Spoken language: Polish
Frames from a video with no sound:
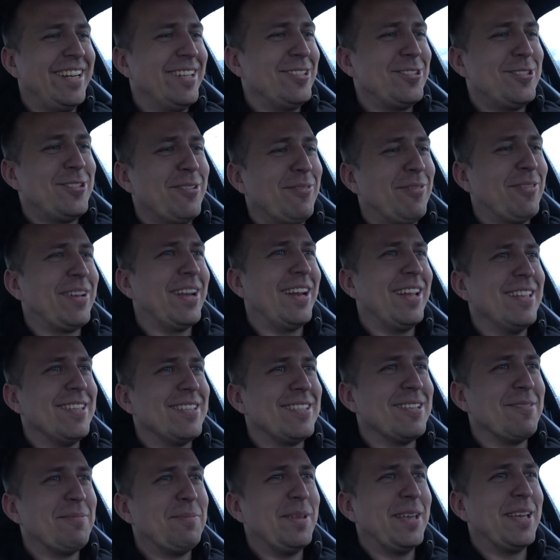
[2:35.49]
Ale się
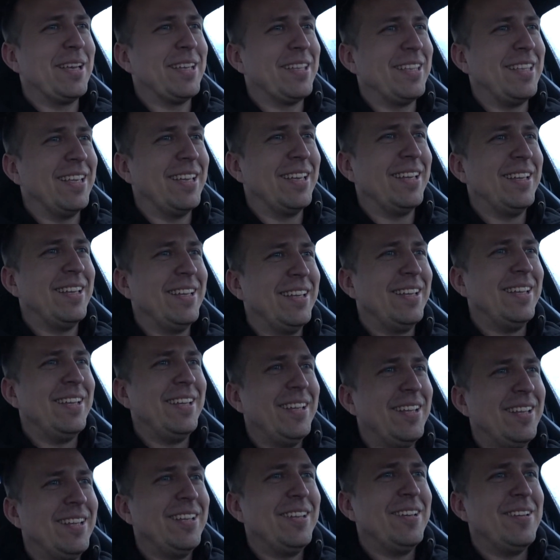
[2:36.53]
wkręca pięknie.
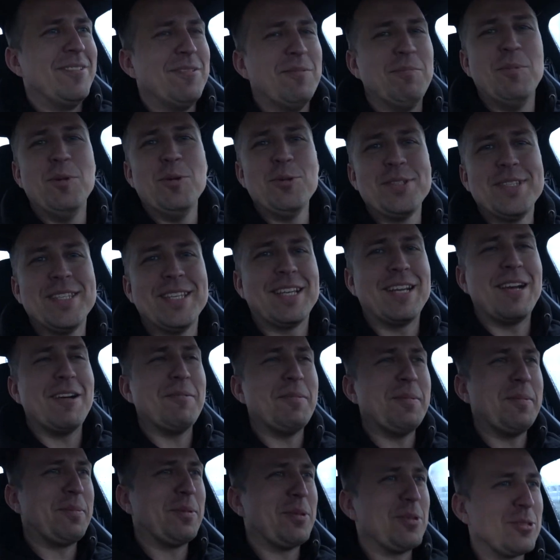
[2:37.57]
Muzyka
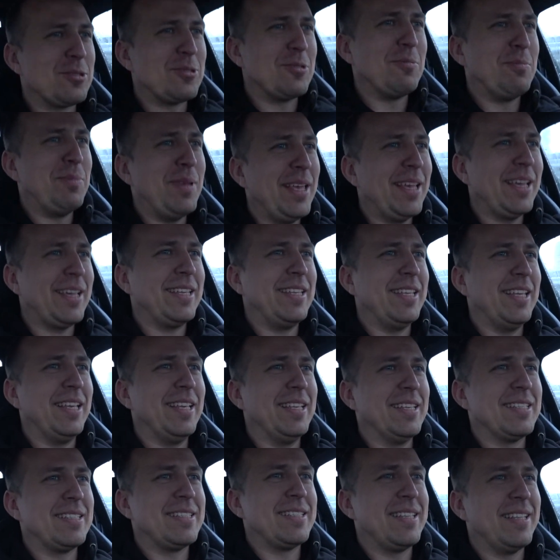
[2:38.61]
po prostu pięknie
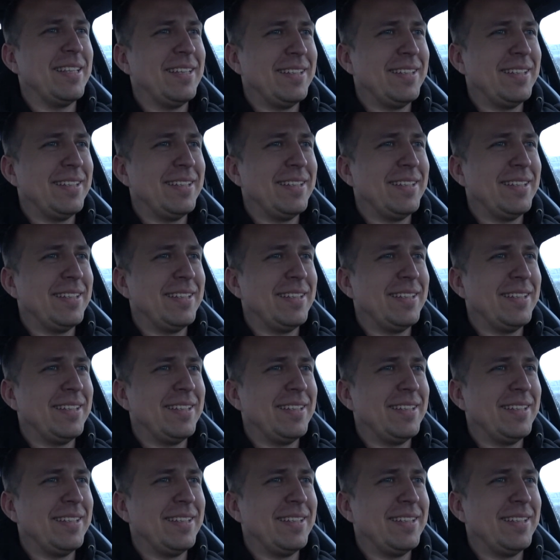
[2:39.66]
jest.